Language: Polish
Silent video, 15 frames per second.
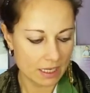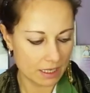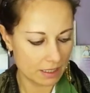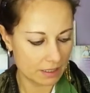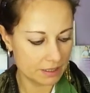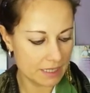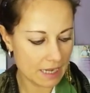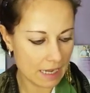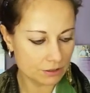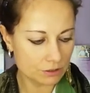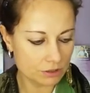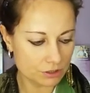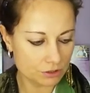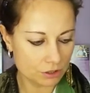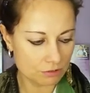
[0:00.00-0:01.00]
Y, ja
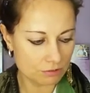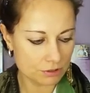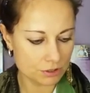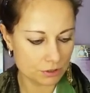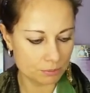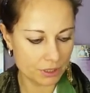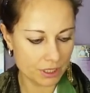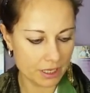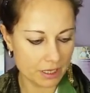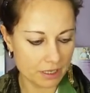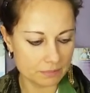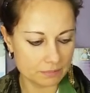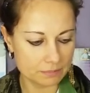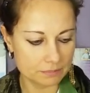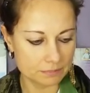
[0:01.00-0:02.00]
dodatkowo
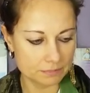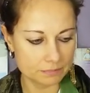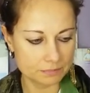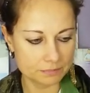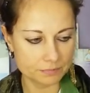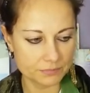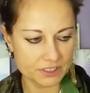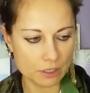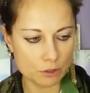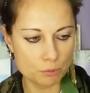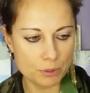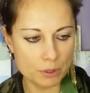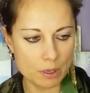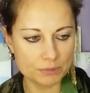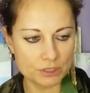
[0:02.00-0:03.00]
sobie mm,
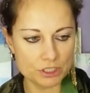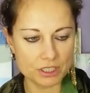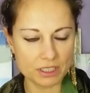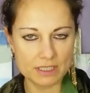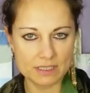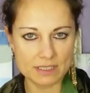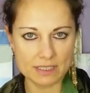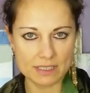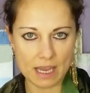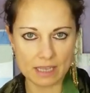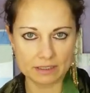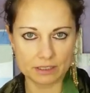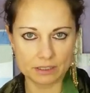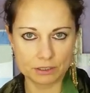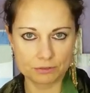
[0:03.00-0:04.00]
zakupiłam też taki
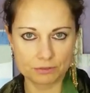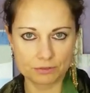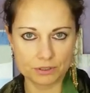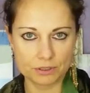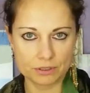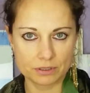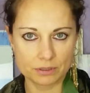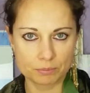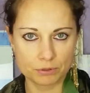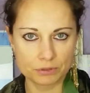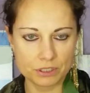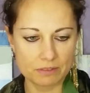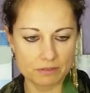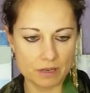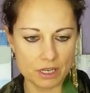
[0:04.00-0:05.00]
statyw,
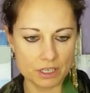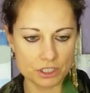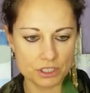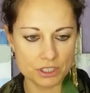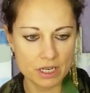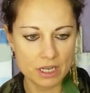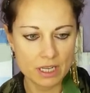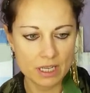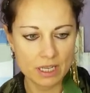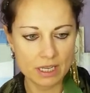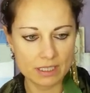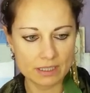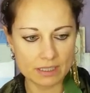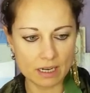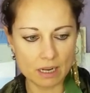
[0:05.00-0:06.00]
ponieważ
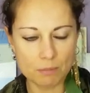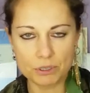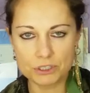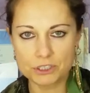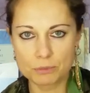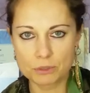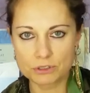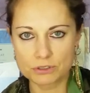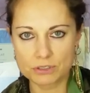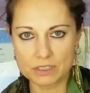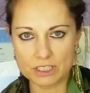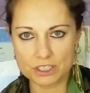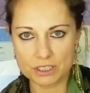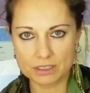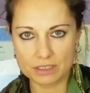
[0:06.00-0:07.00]
ta lampa się mocno
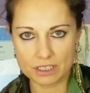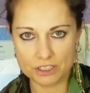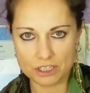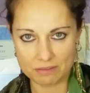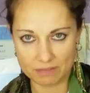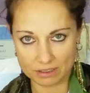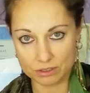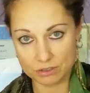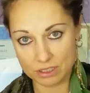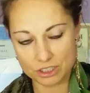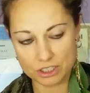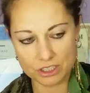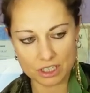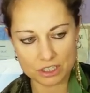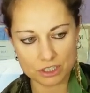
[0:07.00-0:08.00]
nagrzewa, to
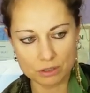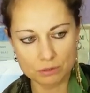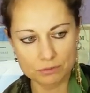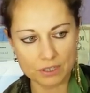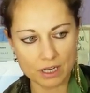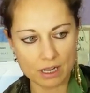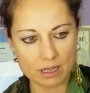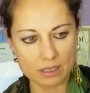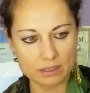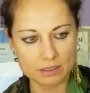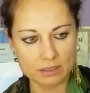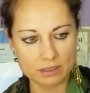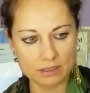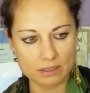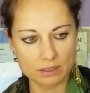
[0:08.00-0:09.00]
znaczy ta żarówka,
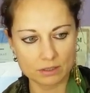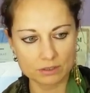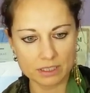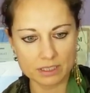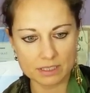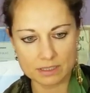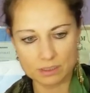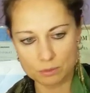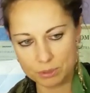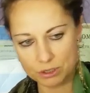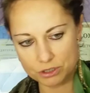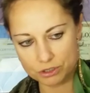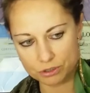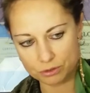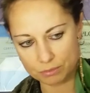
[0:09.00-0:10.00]
ona jest
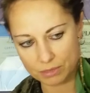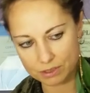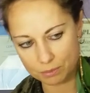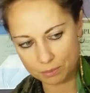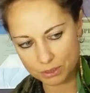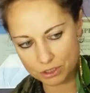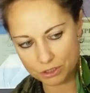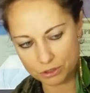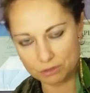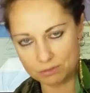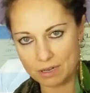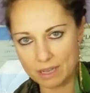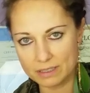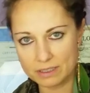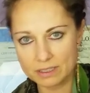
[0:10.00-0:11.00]
150, ma 150
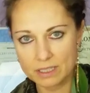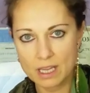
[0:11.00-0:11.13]
W